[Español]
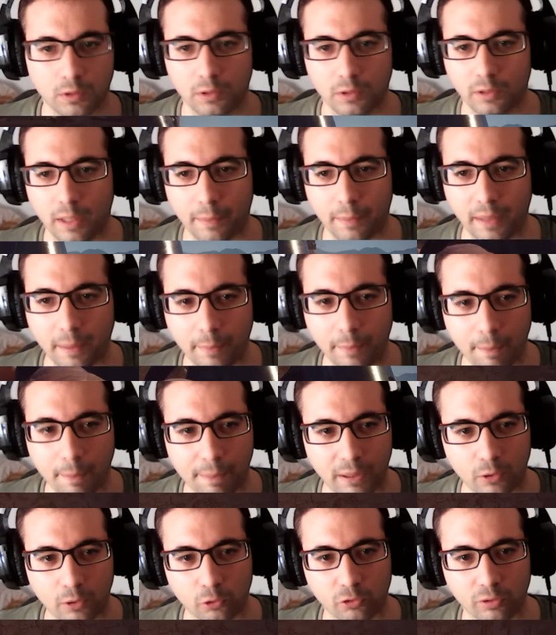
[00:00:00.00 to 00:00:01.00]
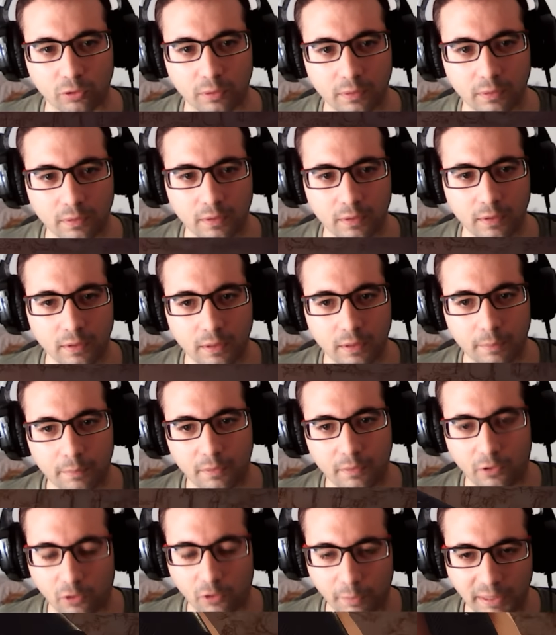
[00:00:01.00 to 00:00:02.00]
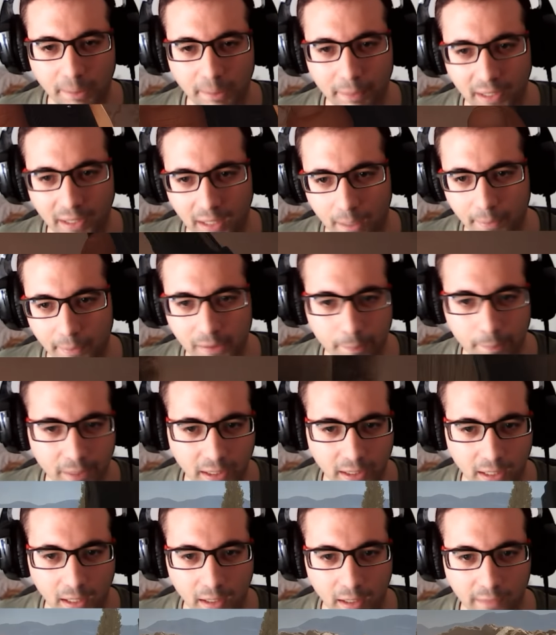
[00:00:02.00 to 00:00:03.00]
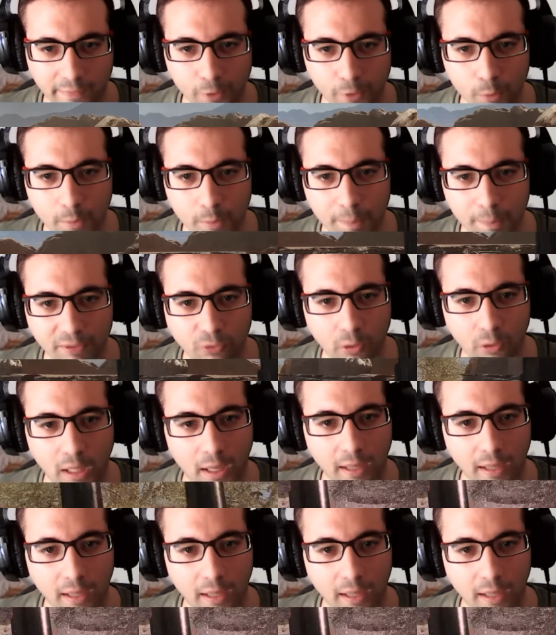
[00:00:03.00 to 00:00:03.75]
¿Qué, qué perros? Eso, vente para acá, vente para acá. tiro de mi pistola,